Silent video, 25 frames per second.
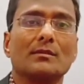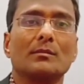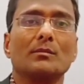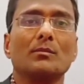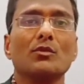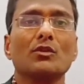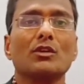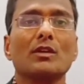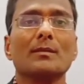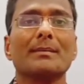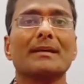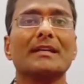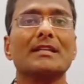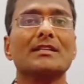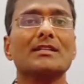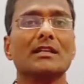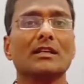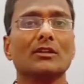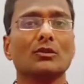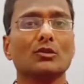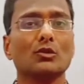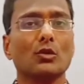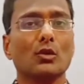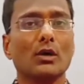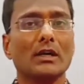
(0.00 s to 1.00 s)
मुख्य
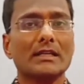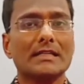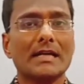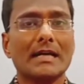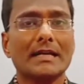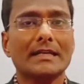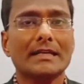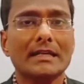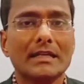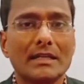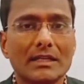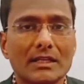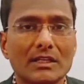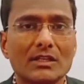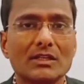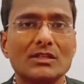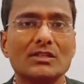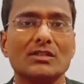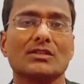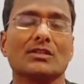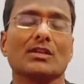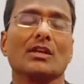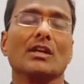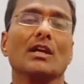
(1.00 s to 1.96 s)
परीक्षा 2021